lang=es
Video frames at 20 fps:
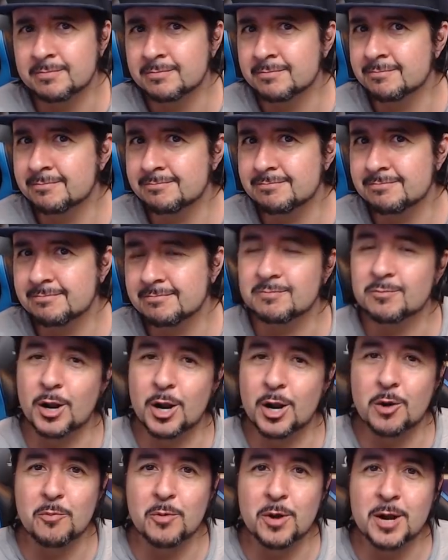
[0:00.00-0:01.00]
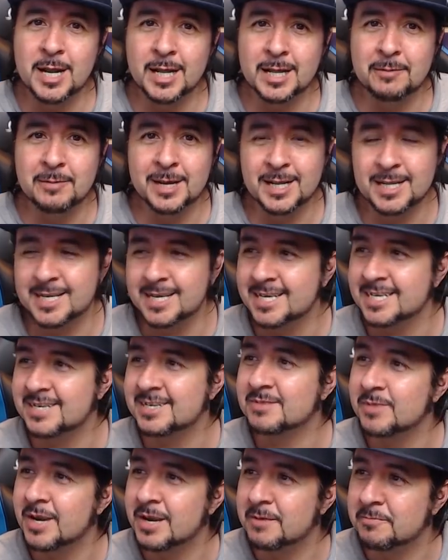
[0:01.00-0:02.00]
Mm, bueno, pues nada, amiguetes,
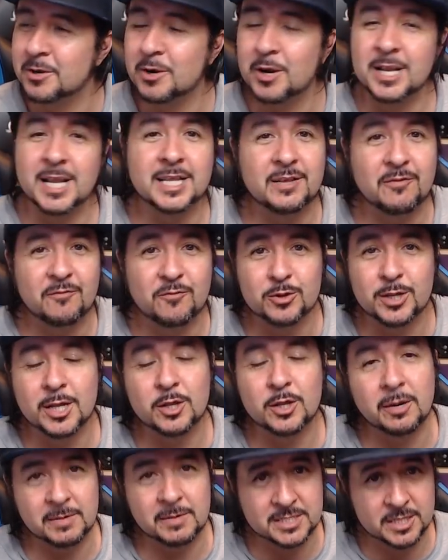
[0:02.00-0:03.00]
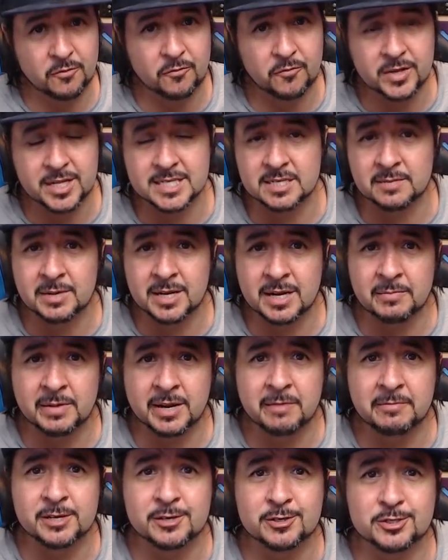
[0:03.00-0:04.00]
espero que hayáis disfrutado, que paséis un fin de semana
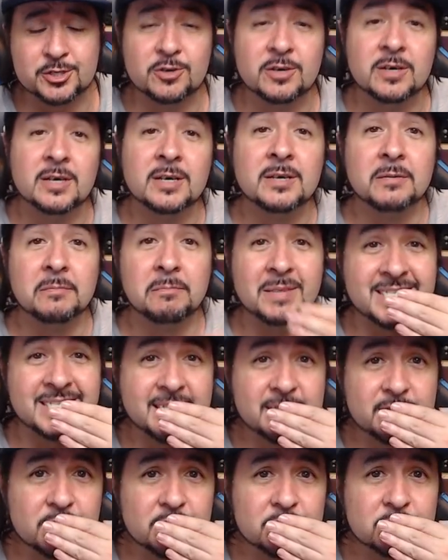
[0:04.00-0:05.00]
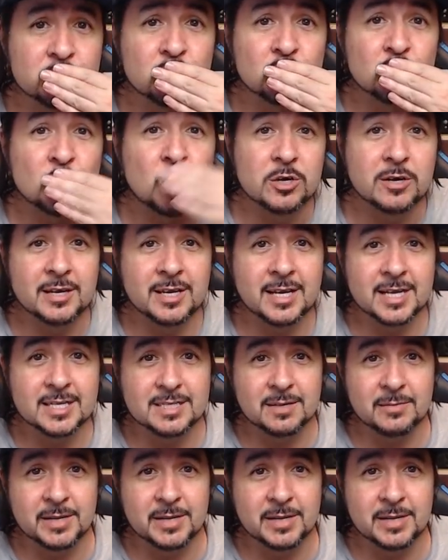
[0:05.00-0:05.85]
maravilloso. Besitos y hasta